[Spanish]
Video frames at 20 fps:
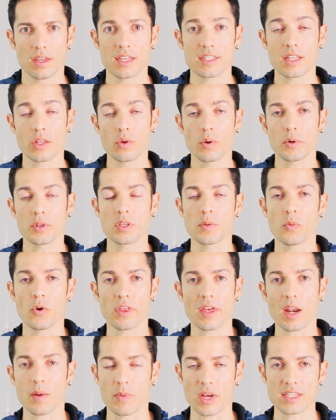Este nuevo tipo
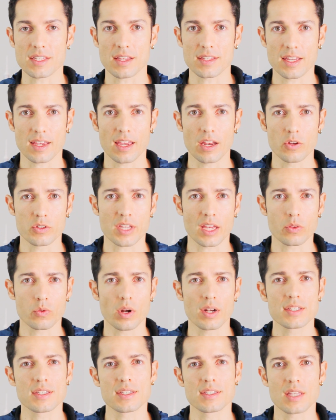de armas hace que los
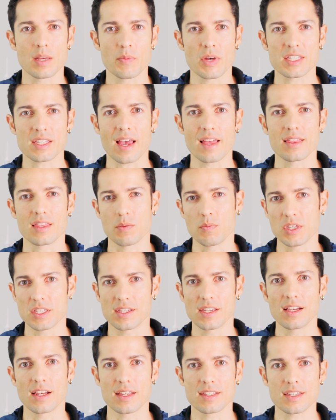actuales sistemas
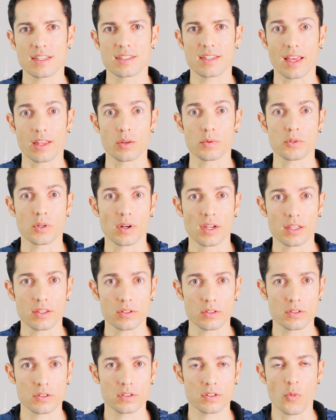antimisiles sean
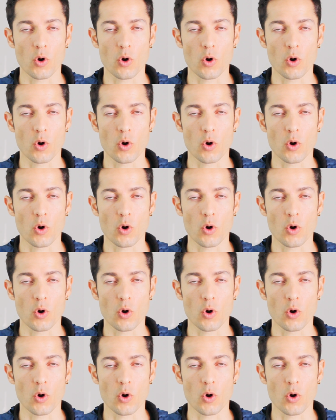obsoletos.